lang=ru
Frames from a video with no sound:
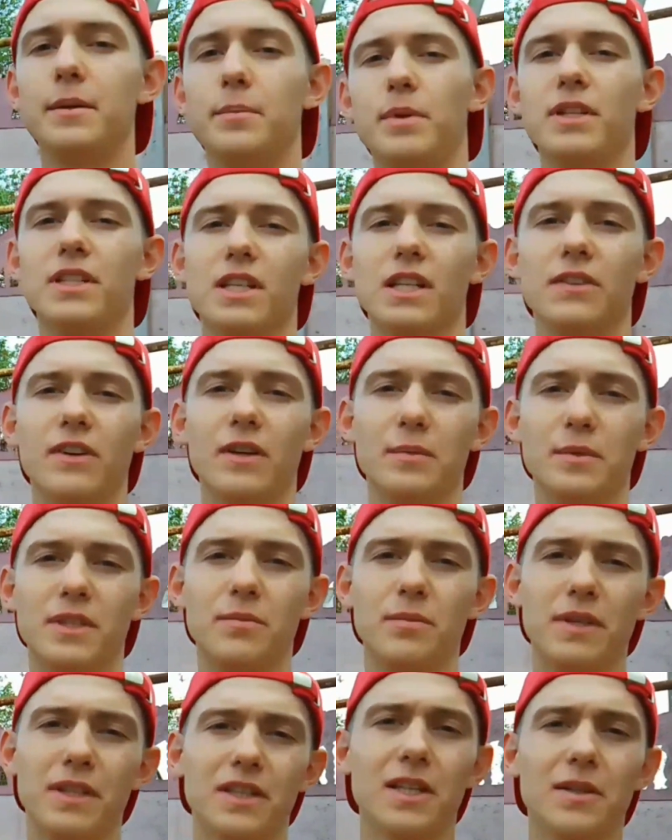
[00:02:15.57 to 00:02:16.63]
Теперь заливаем
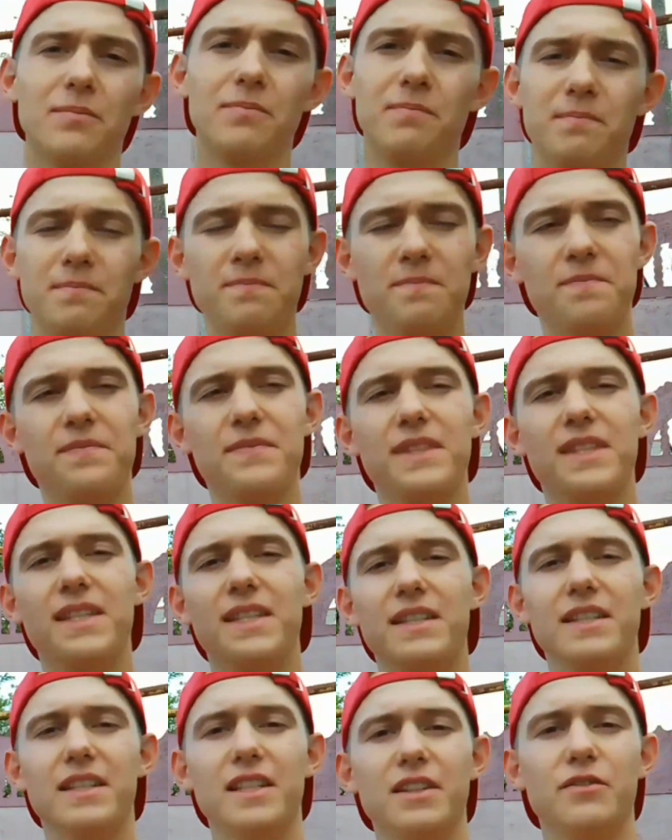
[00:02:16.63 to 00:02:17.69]
цементом
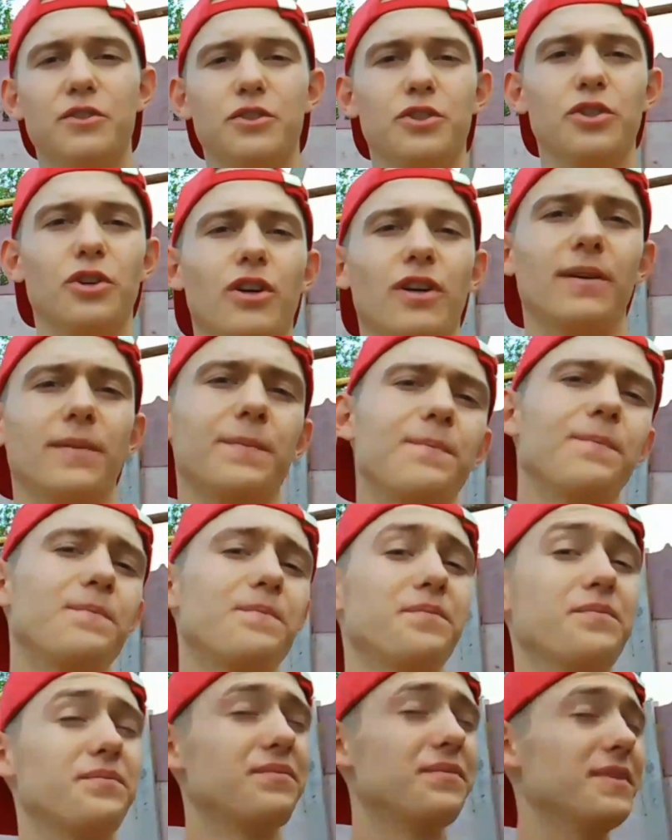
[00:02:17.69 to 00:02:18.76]
и все.
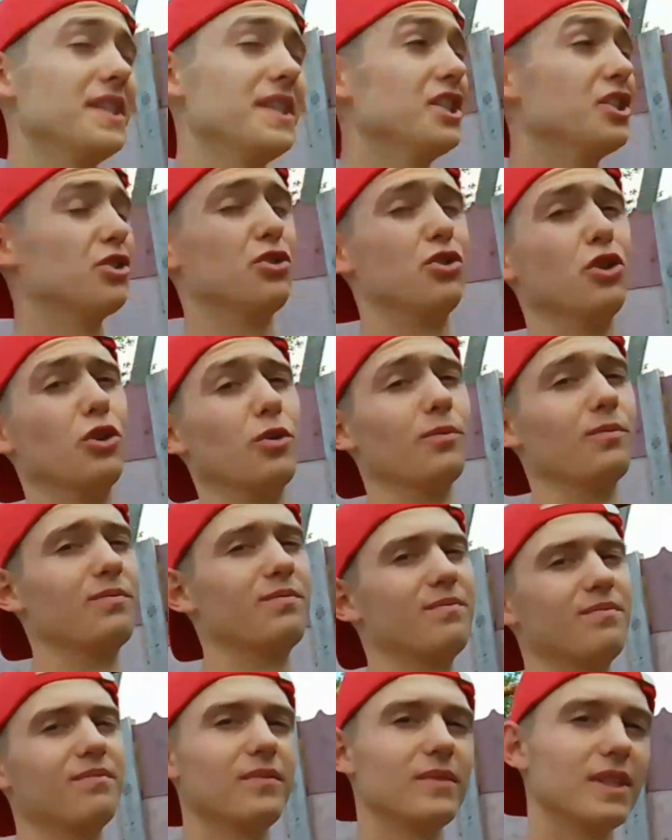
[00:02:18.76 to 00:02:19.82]
И ждем.
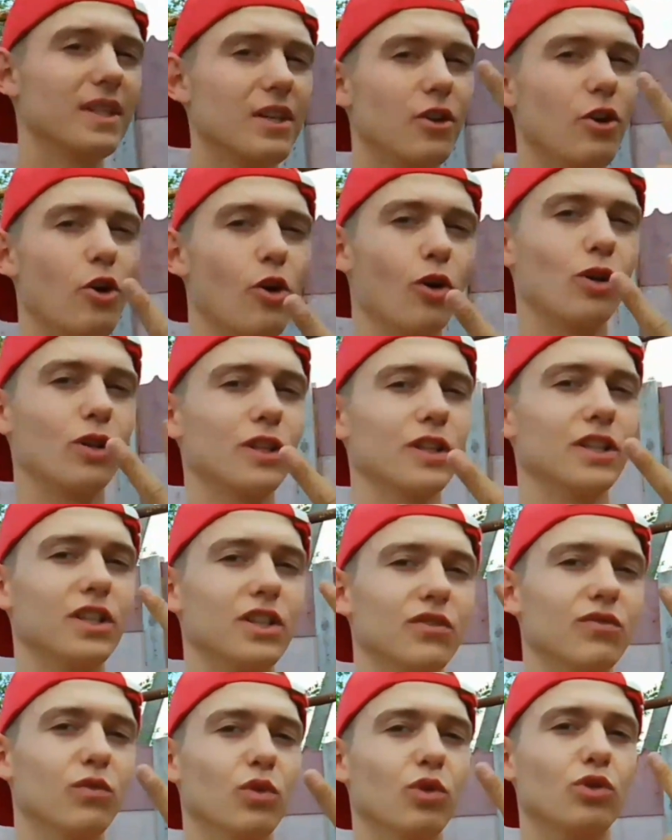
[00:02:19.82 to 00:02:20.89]
Около
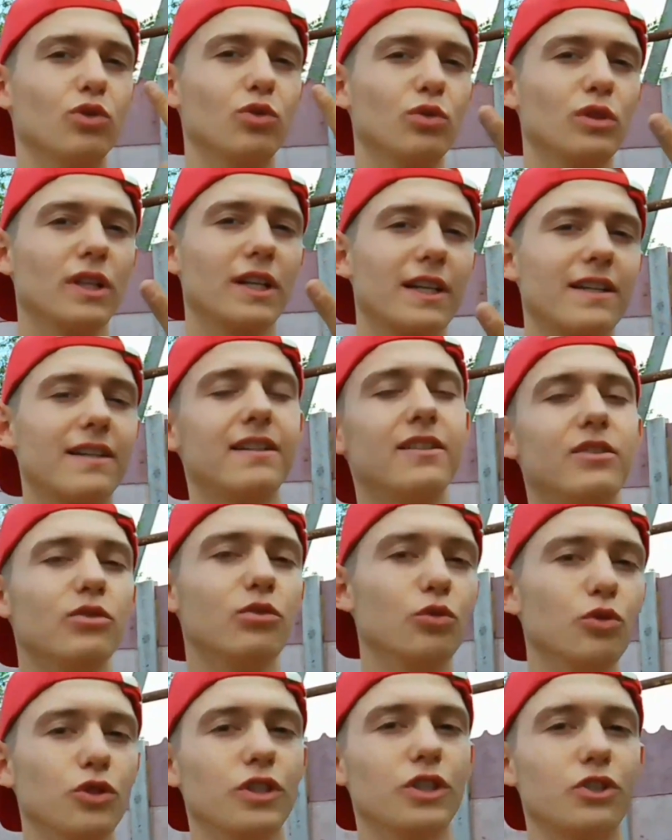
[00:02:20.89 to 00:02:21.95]
двух суток
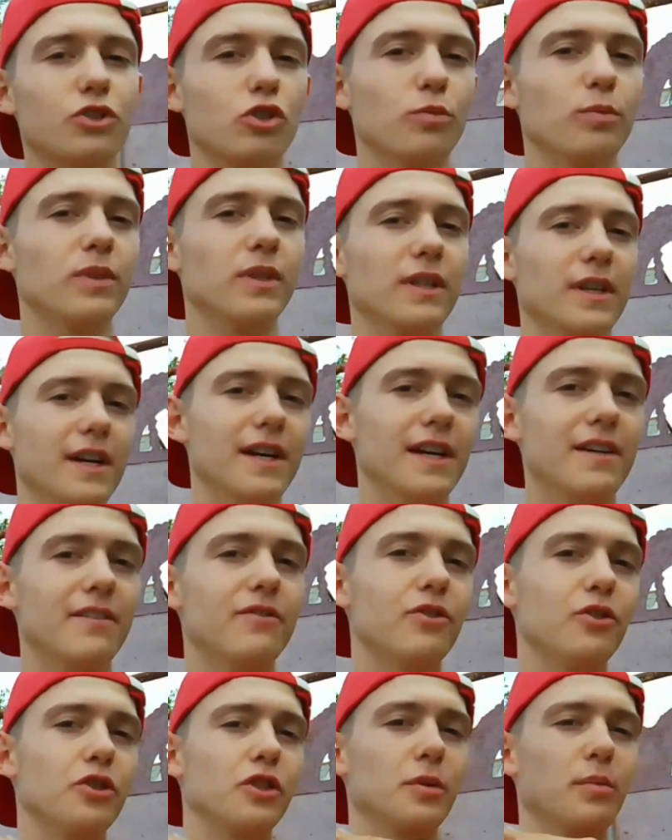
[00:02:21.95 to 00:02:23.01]
нужно, чтобы
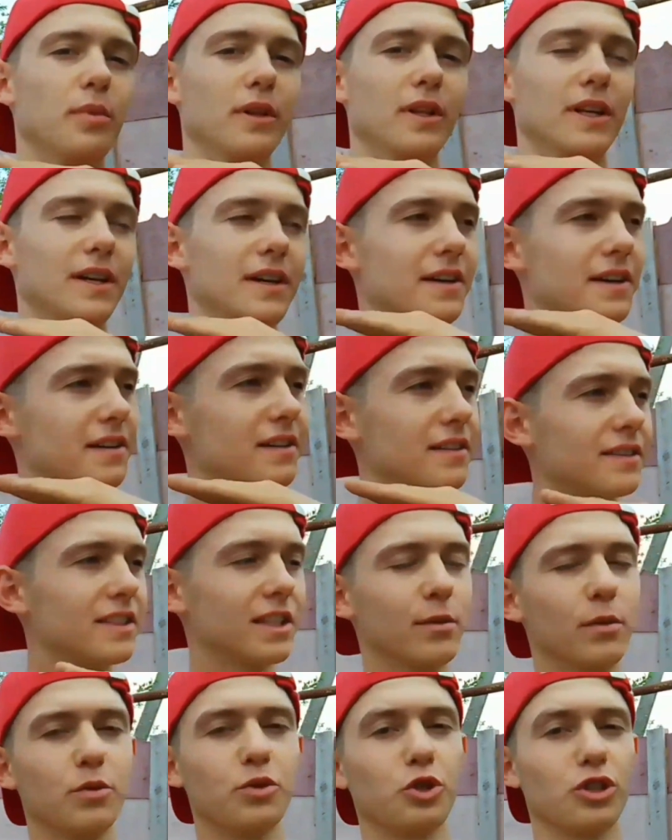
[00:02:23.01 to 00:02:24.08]
все это было
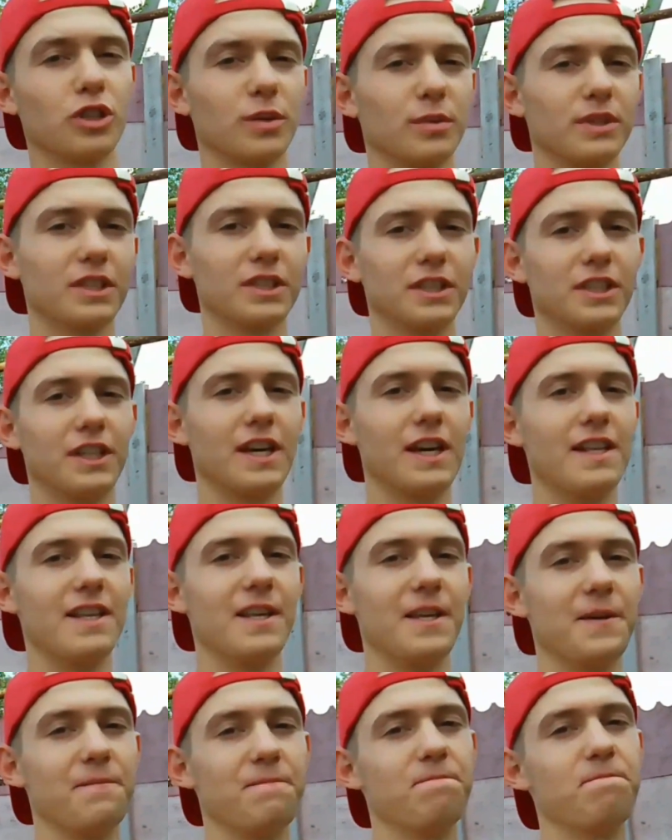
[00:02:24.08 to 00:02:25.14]
самом четком
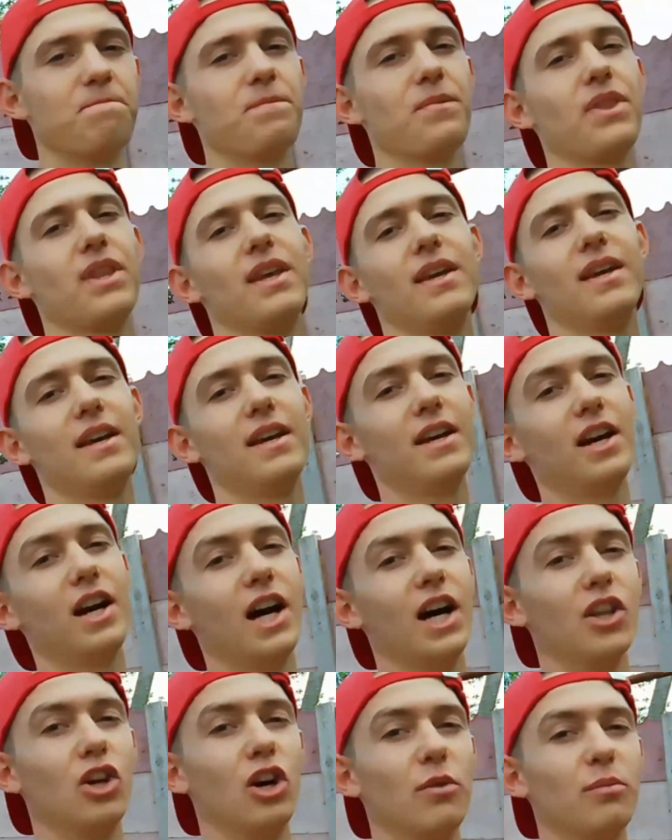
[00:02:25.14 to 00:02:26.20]
состоянии.
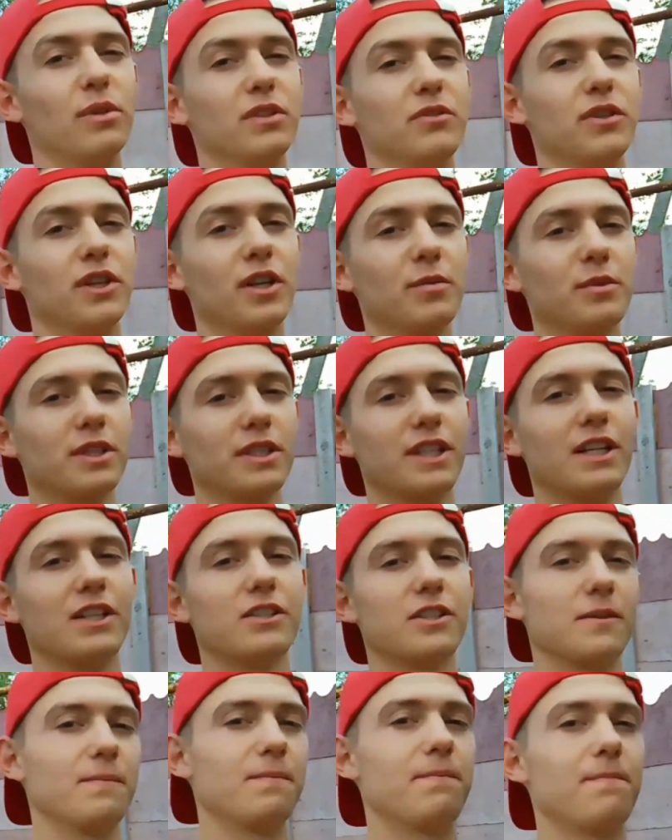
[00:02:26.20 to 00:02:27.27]
Ну а мы двигаемся дальше.